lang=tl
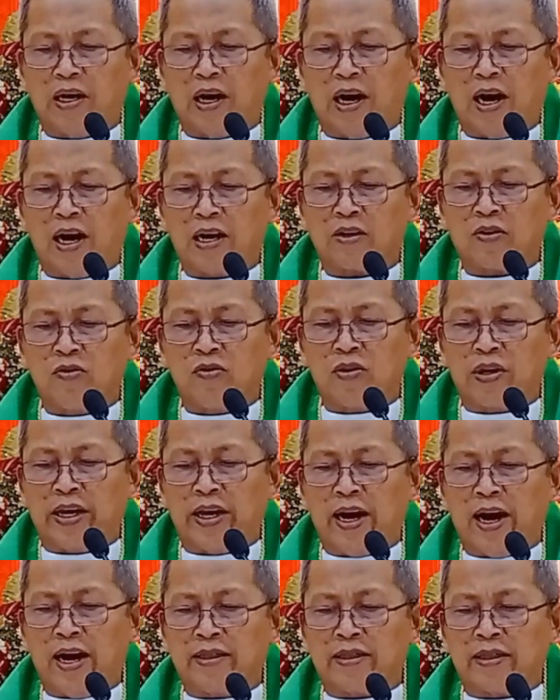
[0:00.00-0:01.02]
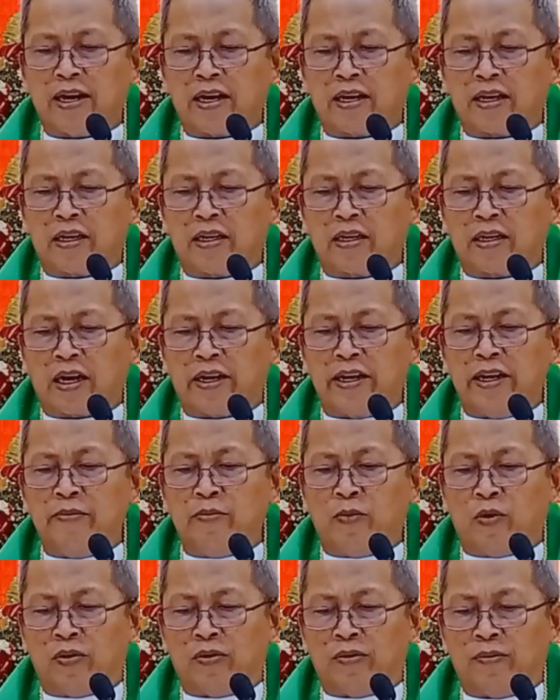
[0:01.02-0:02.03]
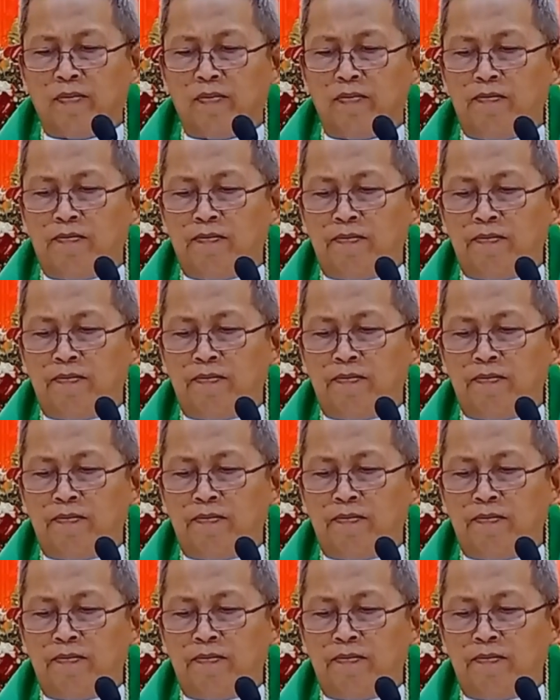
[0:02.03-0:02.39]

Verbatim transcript: nga akong gihatag kanimo.